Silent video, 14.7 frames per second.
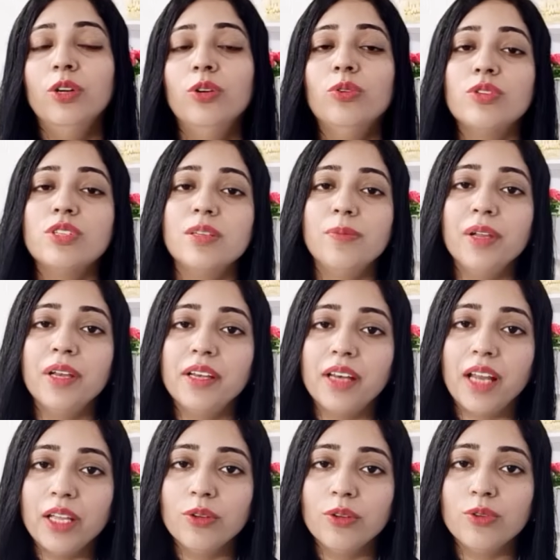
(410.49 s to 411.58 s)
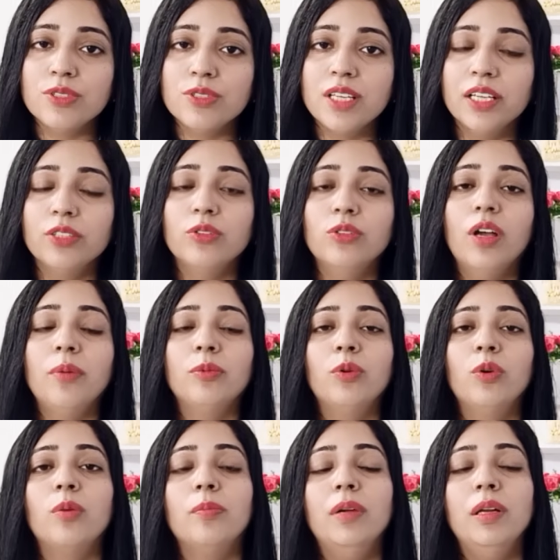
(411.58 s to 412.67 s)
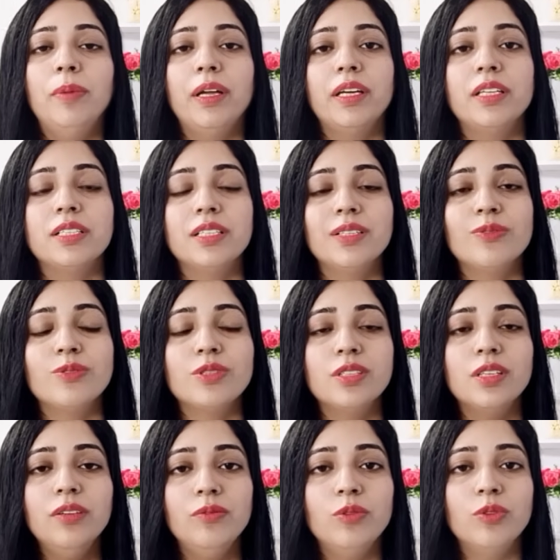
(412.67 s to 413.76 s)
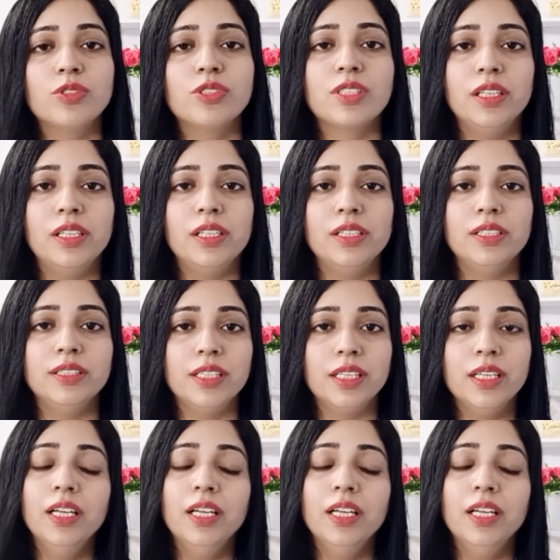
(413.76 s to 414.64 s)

और जब ये ड्राई हो जाए तो आप नॉर्मल पानी से उससे वॉश कर लीजिए